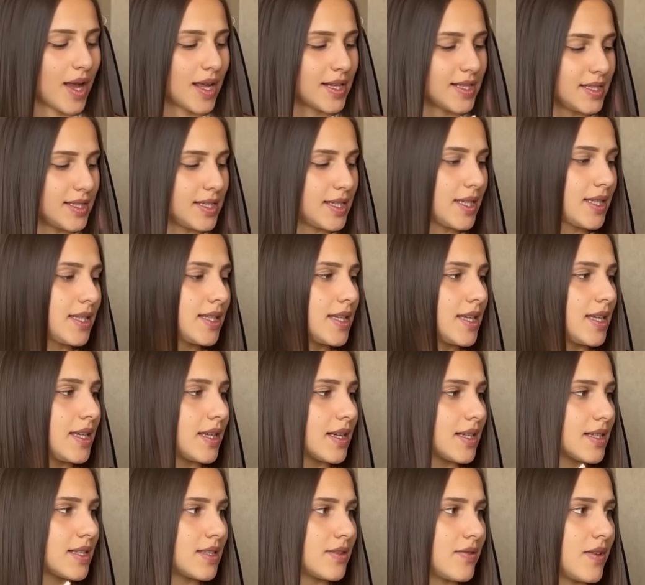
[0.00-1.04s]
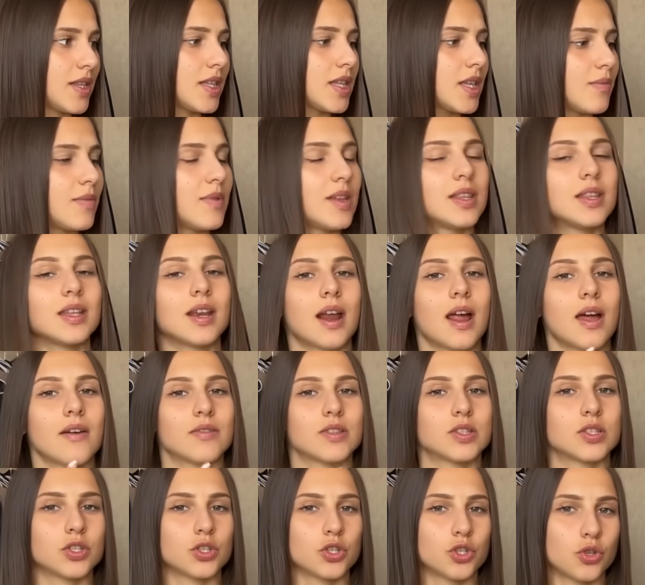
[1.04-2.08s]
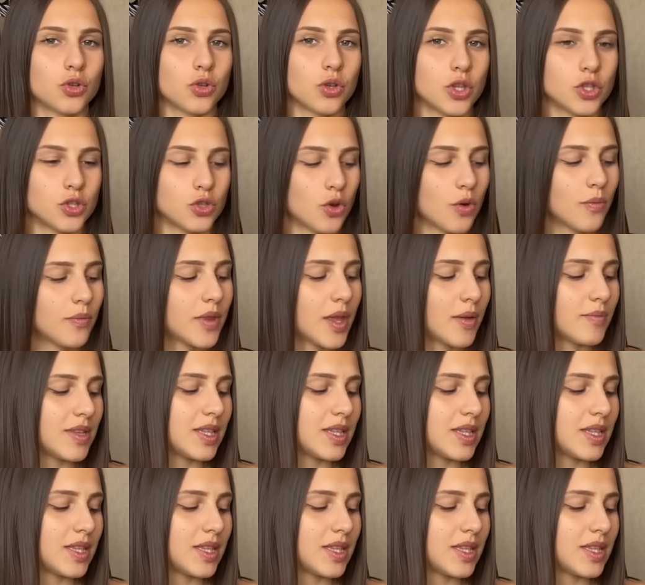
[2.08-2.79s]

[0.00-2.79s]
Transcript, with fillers: оттенке и расцветке. Мне нравится, что она темная,